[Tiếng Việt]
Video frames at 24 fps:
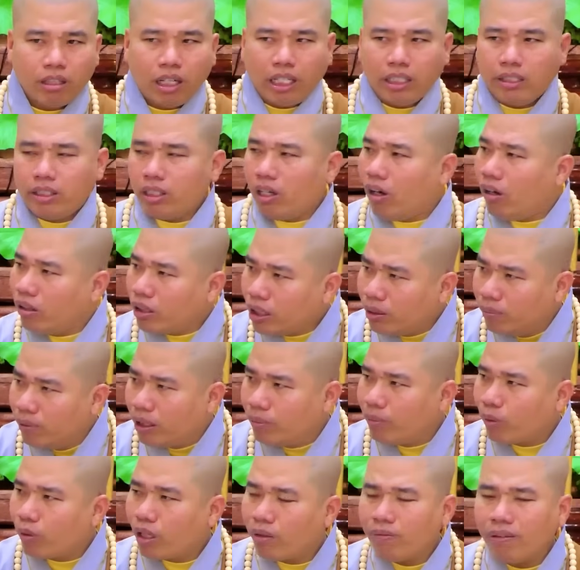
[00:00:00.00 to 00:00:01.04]
Ngài chọn cho
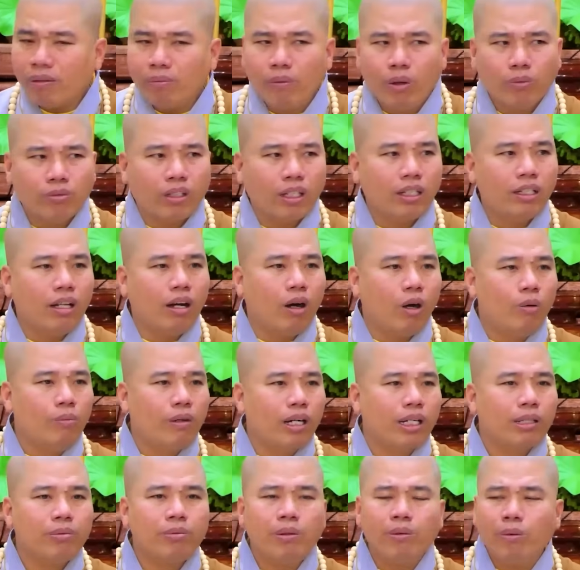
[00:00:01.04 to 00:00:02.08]
mình một cái pháp môn tịnh độ,
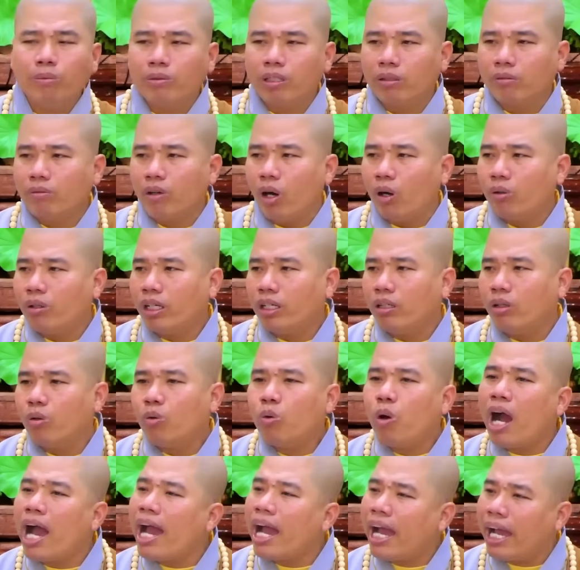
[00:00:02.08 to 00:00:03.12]
mà cái pháp môn tịnh độ này nó
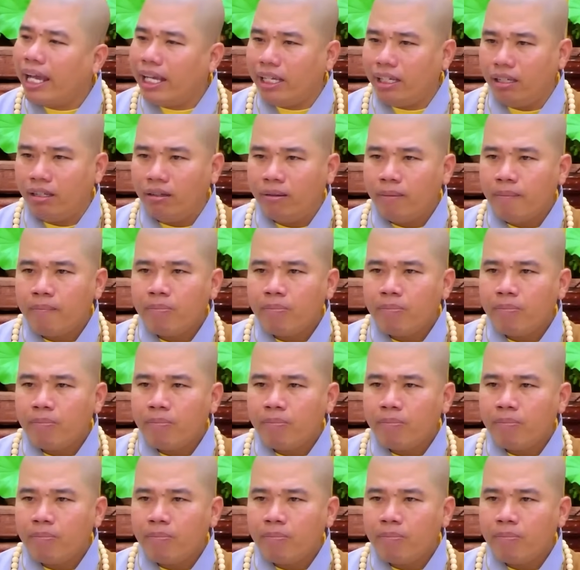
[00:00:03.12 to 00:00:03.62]
quá hay,